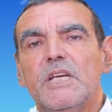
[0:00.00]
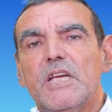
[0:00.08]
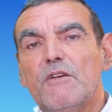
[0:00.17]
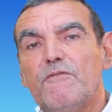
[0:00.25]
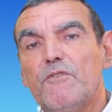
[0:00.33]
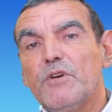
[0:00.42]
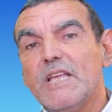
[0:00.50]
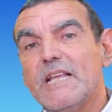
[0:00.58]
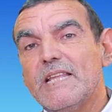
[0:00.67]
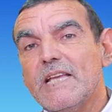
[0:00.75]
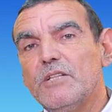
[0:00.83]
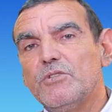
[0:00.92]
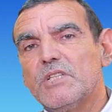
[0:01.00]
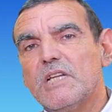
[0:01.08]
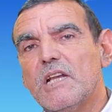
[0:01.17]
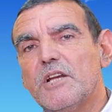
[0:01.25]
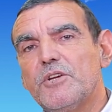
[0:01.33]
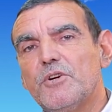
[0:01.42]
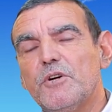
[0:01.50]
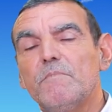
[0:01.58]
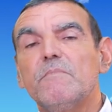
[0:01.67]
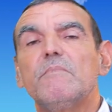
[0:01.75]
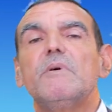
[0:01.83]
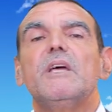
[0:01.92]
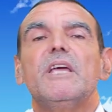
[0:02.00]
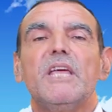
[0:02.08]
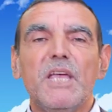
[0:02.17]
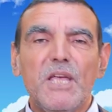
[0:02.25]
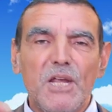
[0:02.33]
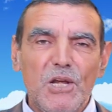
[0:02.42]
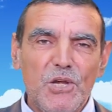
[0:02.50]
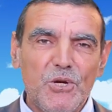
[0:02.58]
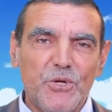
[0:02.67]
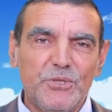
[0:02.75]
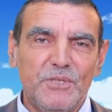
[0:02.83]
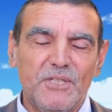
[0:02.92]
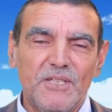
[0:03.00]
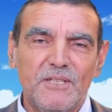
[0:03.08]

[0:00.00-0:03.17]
Et il faut qu'il y ait du sélénium et l'iode.